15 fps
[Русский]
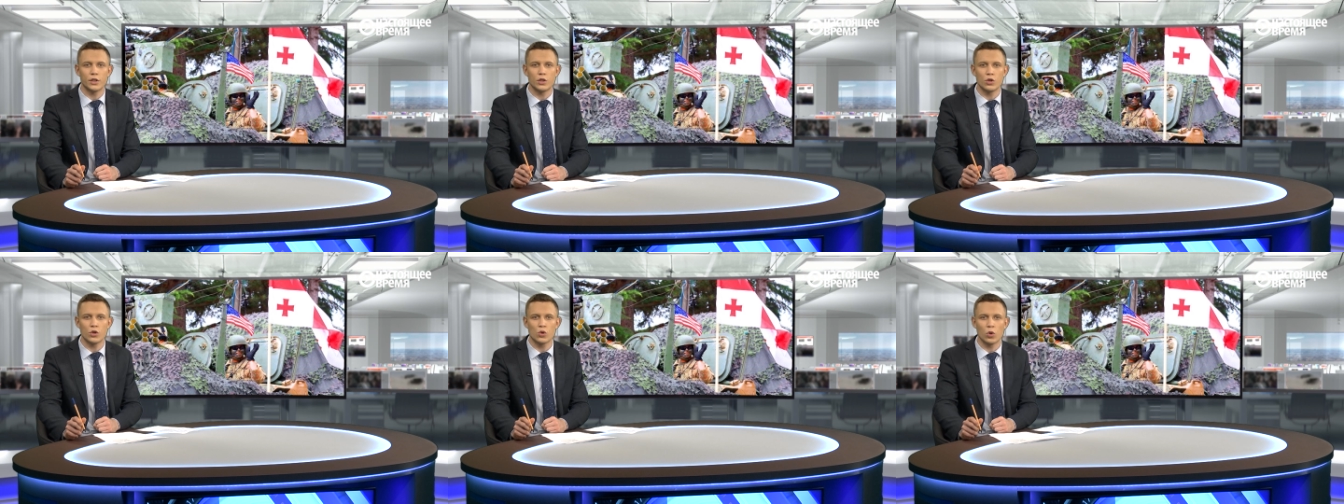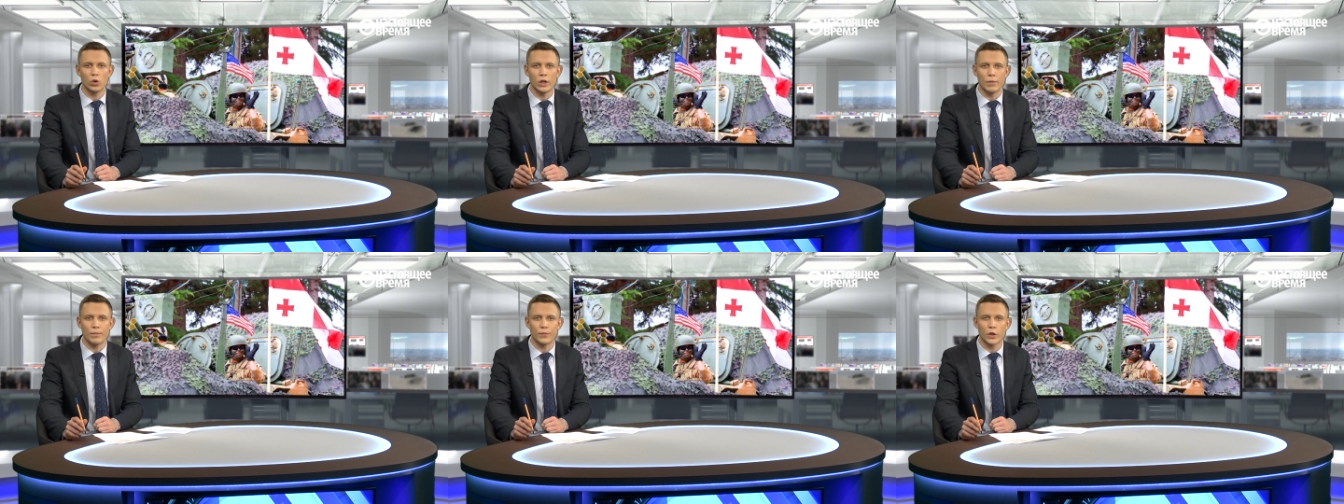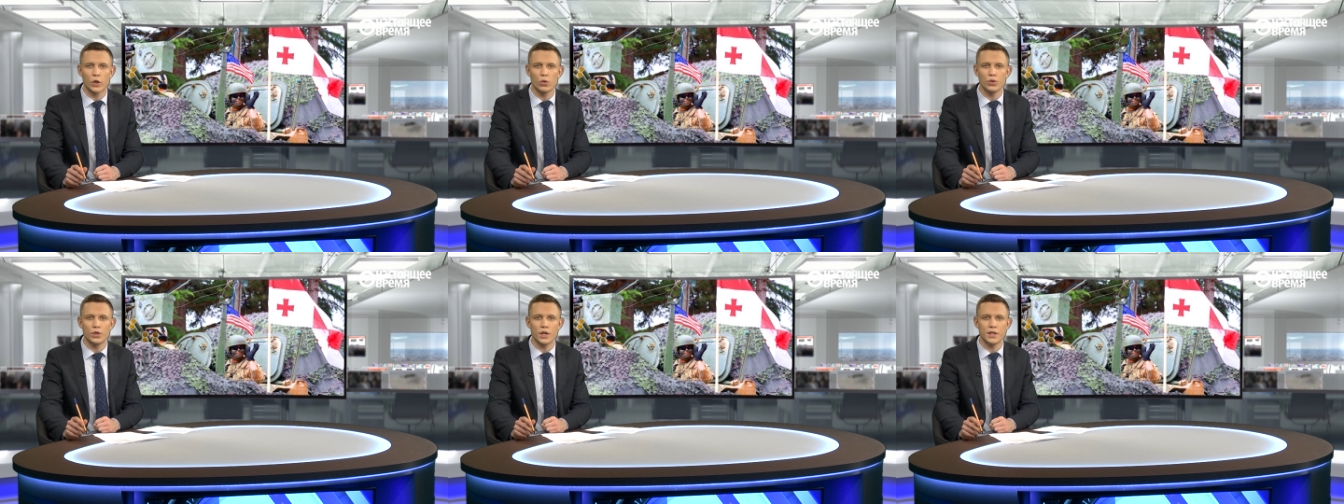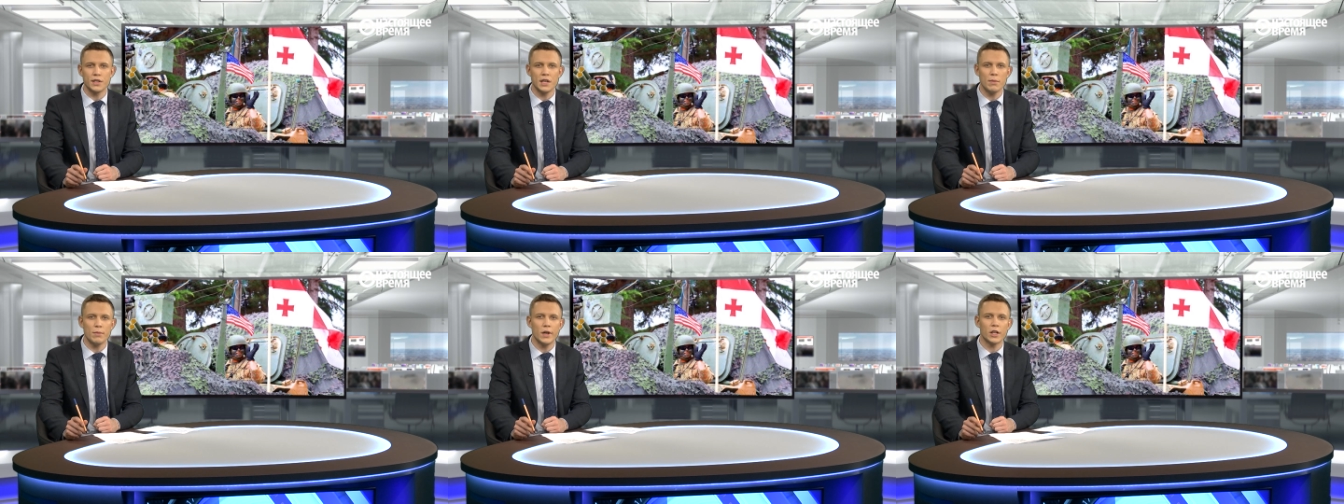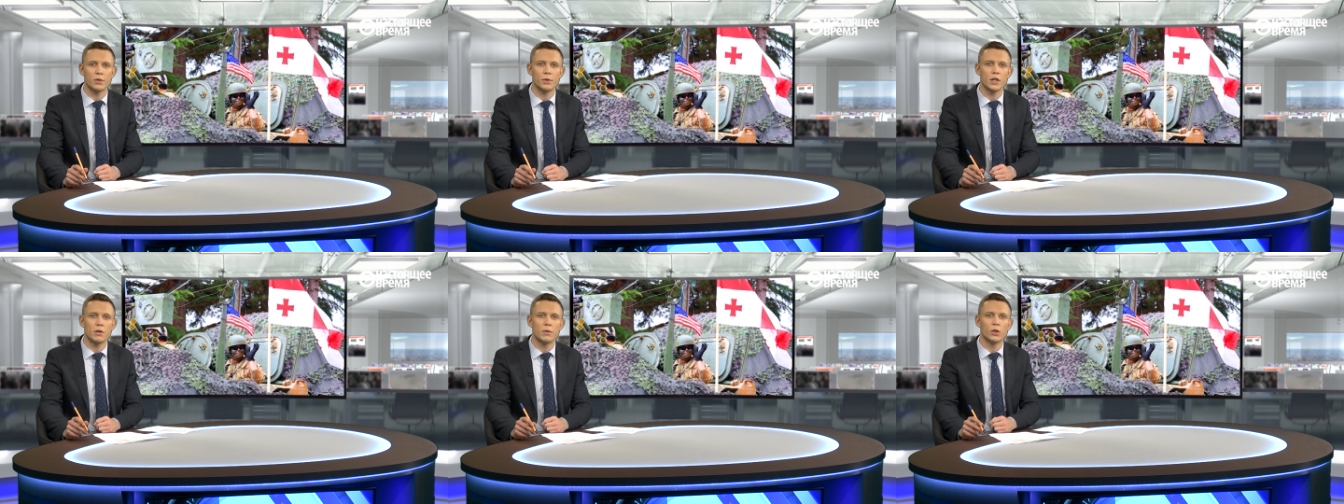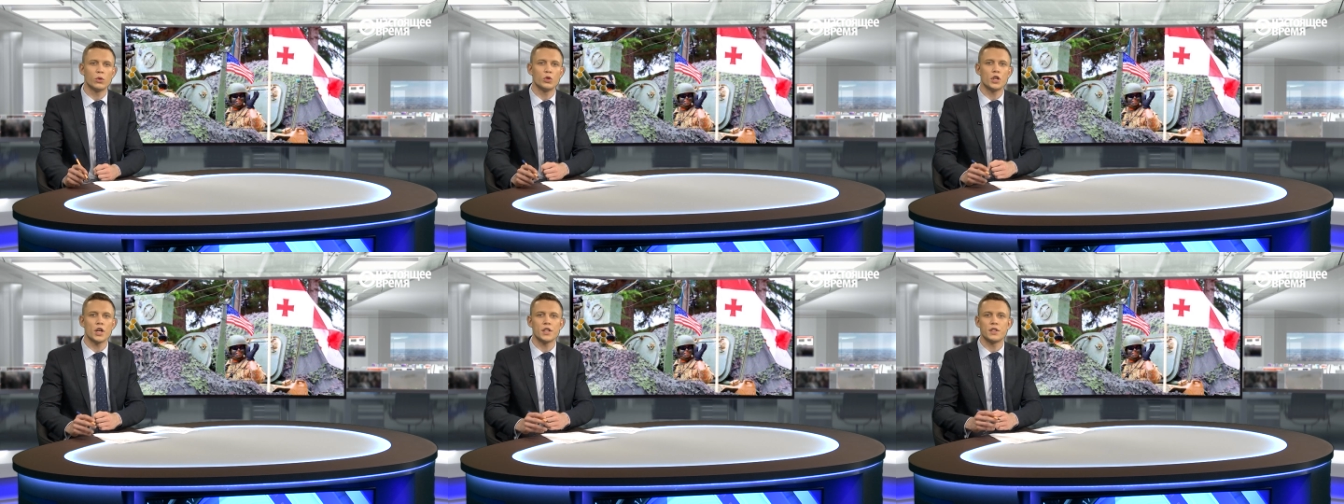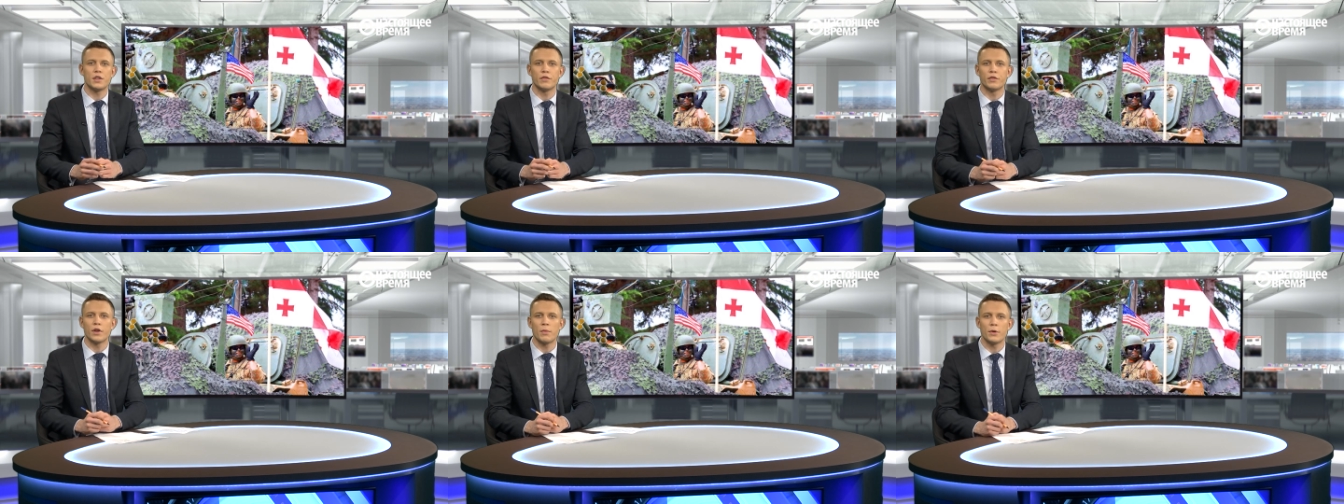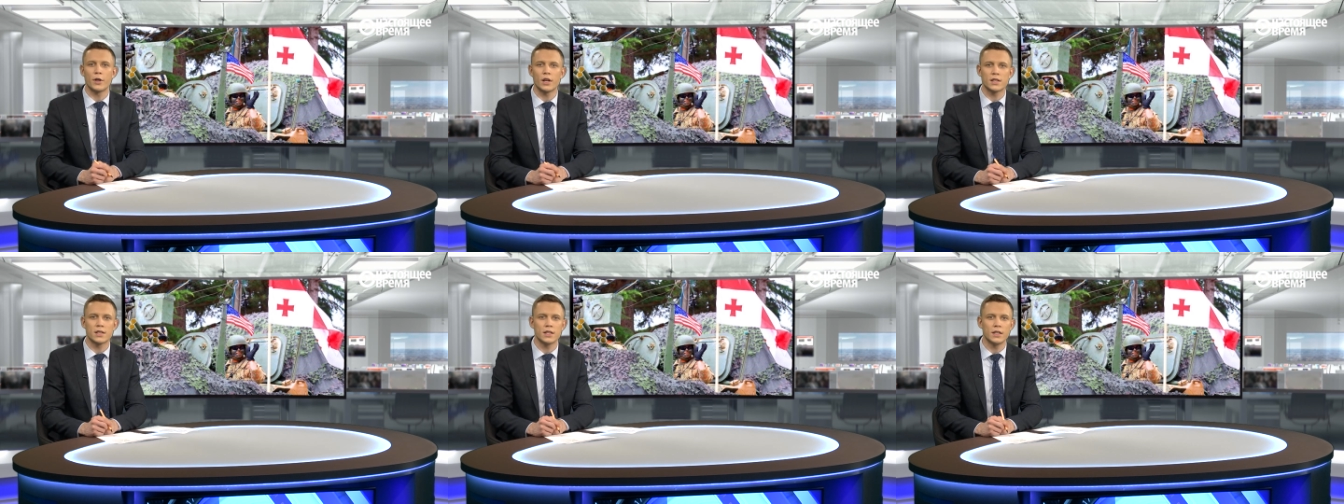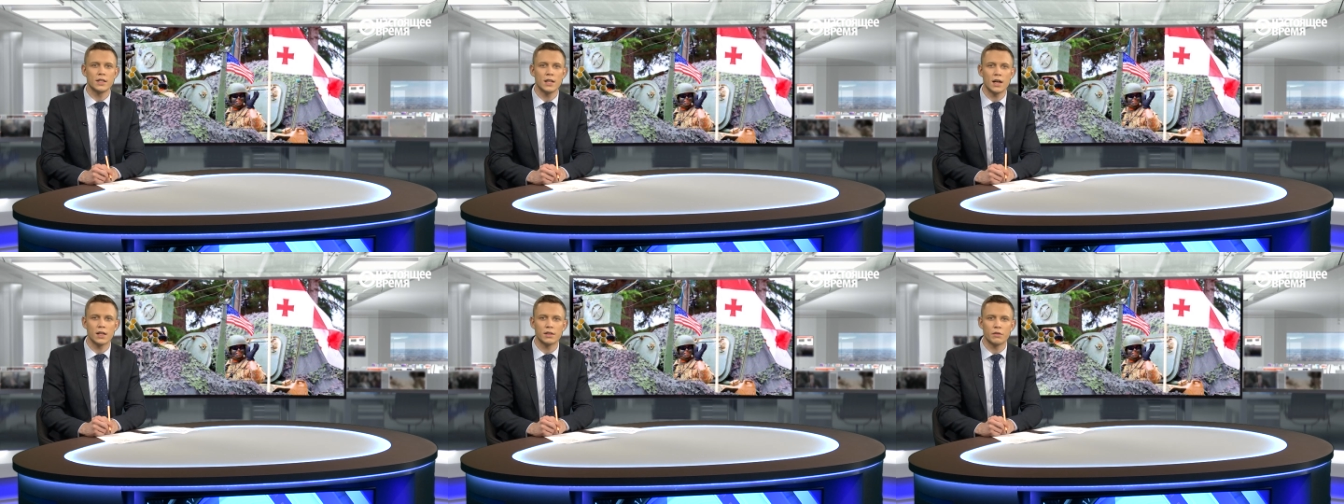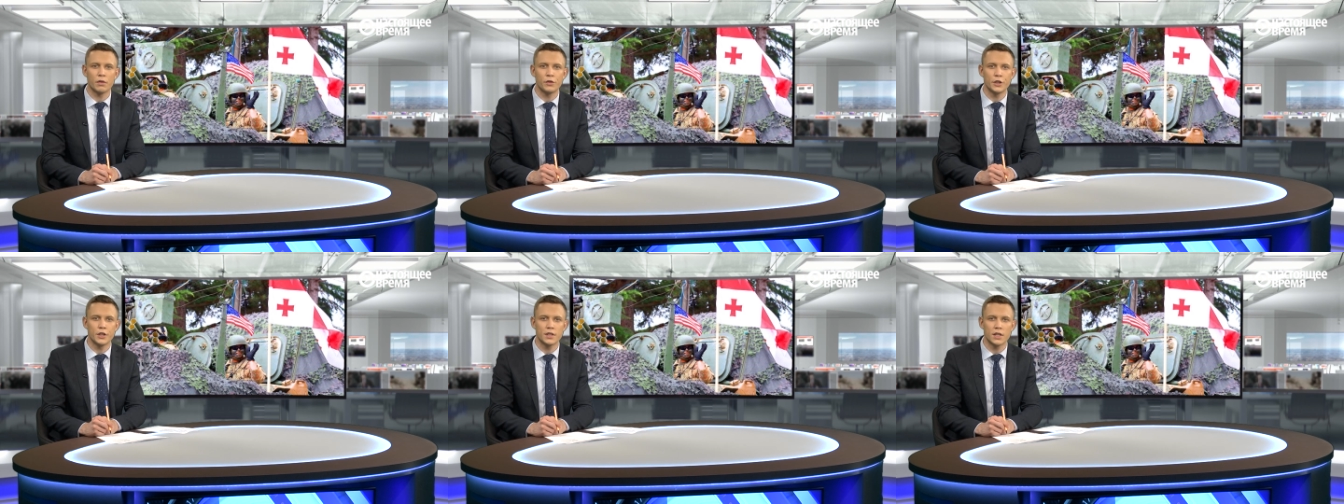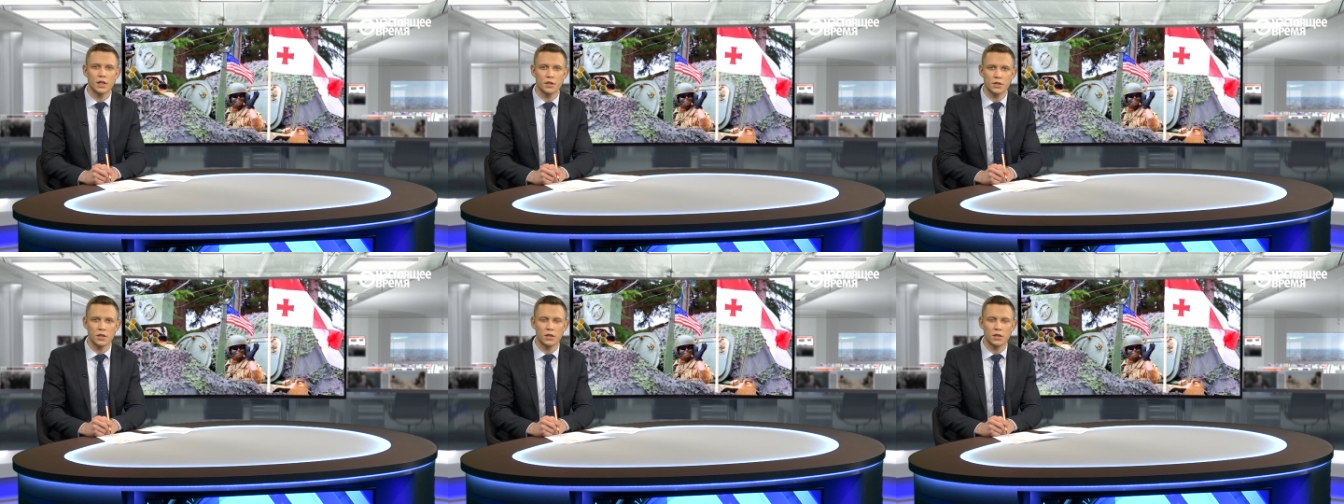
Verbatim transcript: тяжелое. Грузия 7 лет принимает участие в операции НАТО в Афганистане.